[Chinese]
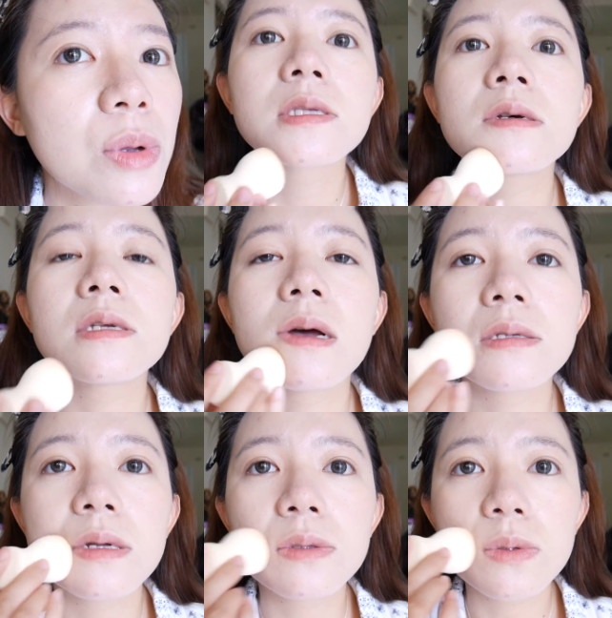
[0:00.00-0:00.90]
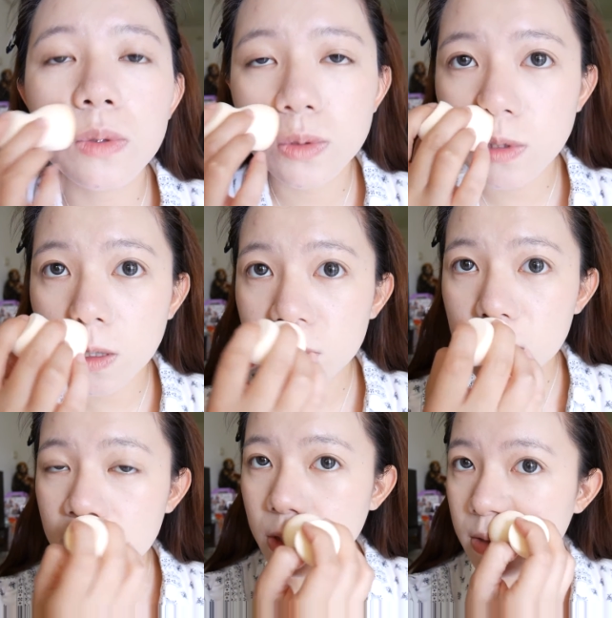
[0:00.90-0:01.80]
遮瑕程度我觉得
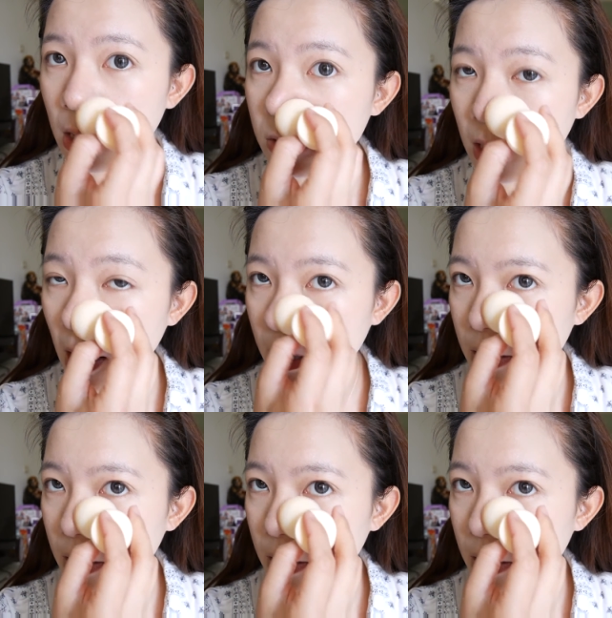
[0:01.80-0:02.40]
算有到达一